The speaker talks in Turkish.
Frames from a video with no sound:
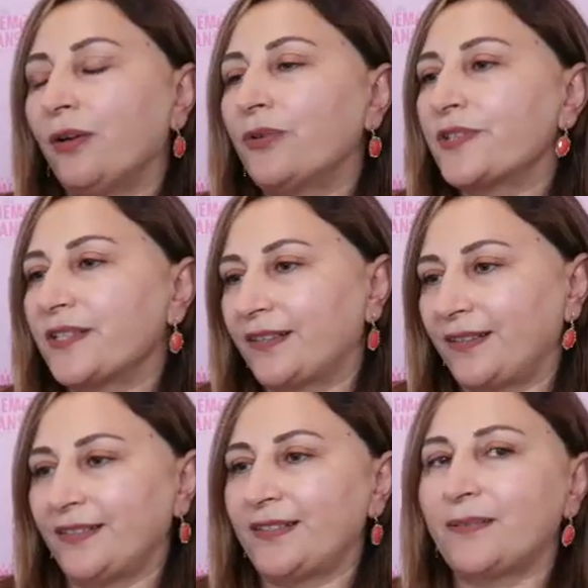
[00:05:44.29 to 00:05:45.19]

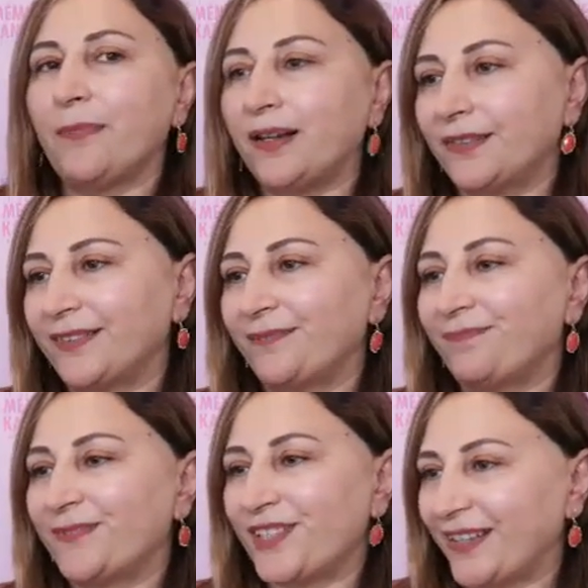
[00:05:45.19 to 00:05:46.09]
18 Mart
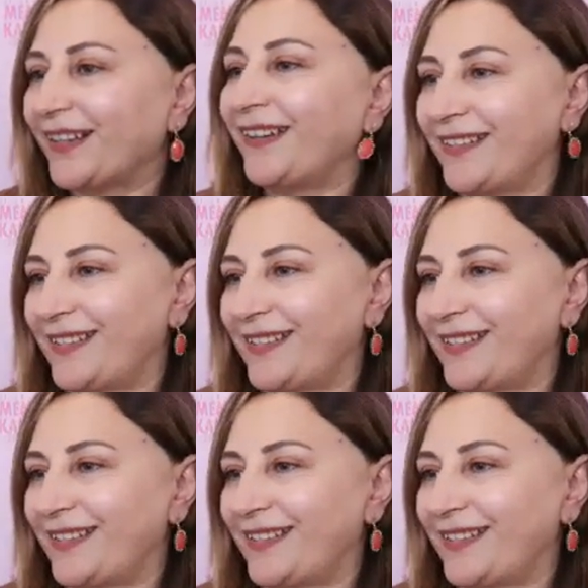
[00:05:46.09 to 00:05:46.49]
Çanakkale